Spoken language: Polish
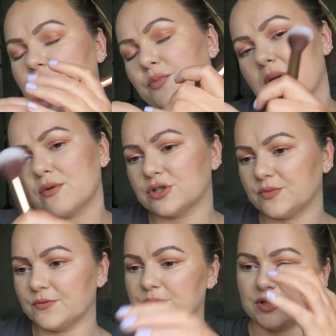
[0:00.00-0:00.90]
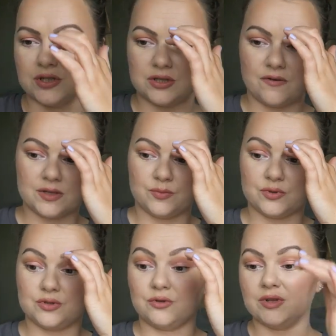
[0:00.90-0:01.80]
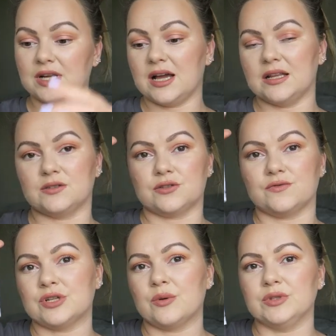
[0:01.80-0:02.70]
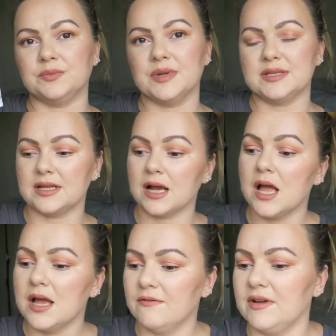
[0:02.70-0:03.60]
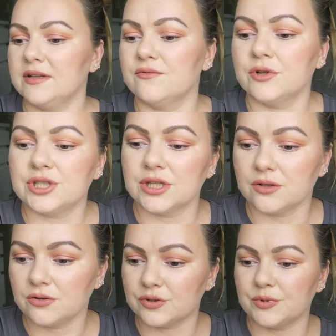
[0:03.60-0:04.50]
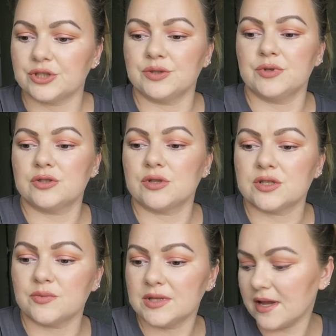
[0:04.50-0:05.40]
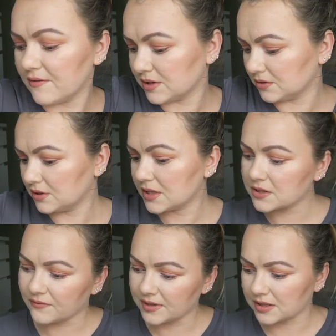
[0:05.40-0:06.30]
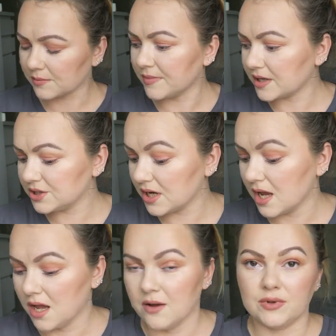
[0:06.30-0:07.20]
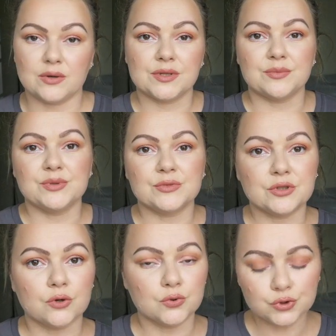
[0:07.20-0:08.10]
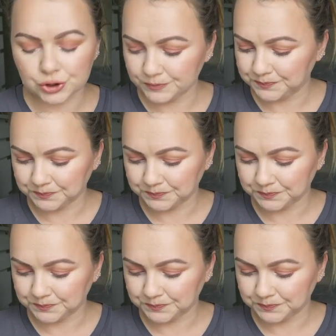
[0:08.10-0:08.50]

Kupiłam, żeby przetestować, bo do Nagala coś słyszałam w tych pędzlach, fajne włosie, no zobaczymy, tutaj sobie daję właśnie do testowania tym bardziej, bo tam nim tylko róż,